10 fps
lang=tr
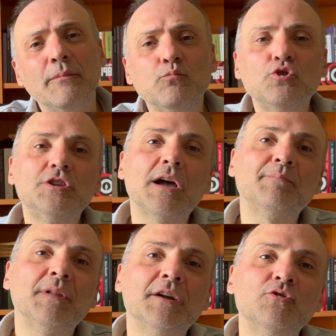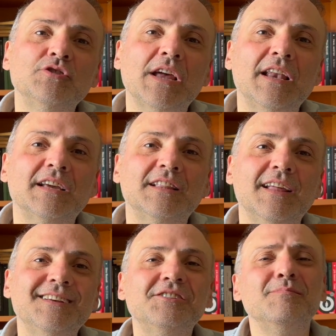Bu kitapların
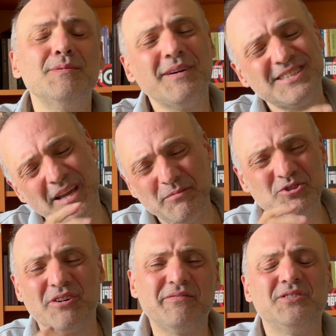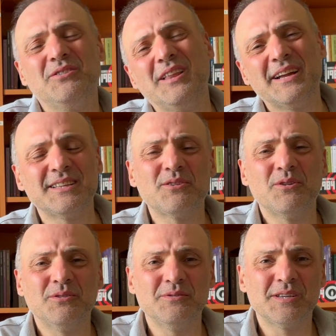özellikleri şimdi başka birçok videolarda
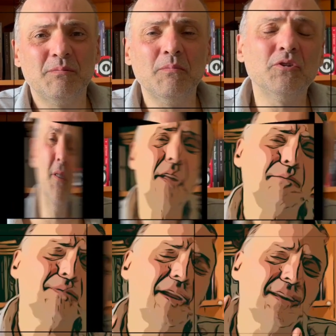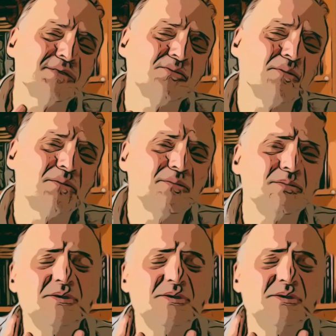gördüğünüz gibi bu kitaplar yazmak olur,